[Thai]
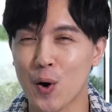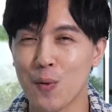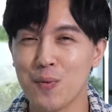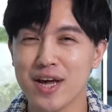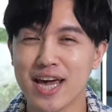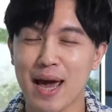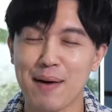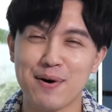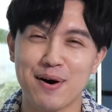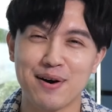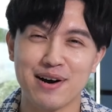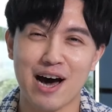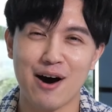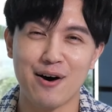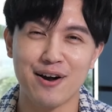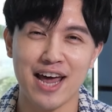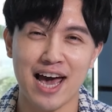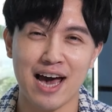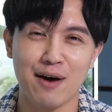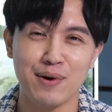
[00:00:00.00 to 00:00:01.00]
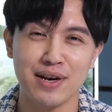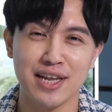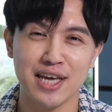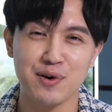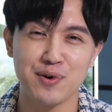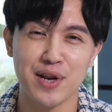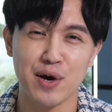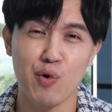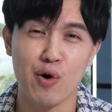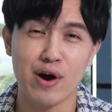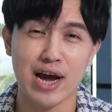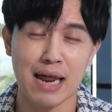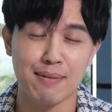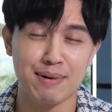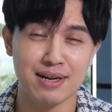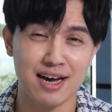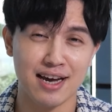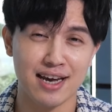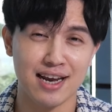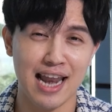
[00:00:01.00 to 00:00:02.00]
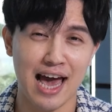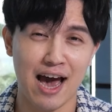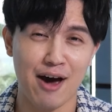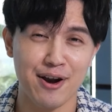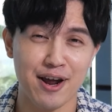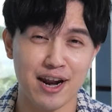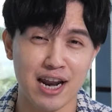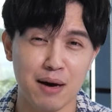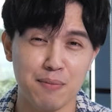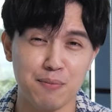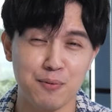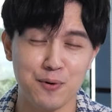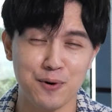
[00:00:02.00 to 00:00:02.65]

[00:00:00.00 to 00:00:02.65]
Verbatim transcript: คมรีแคปของเรานะฮะวันนี้อยู่ในวงการบันเทิงอีกแล้วนะครับ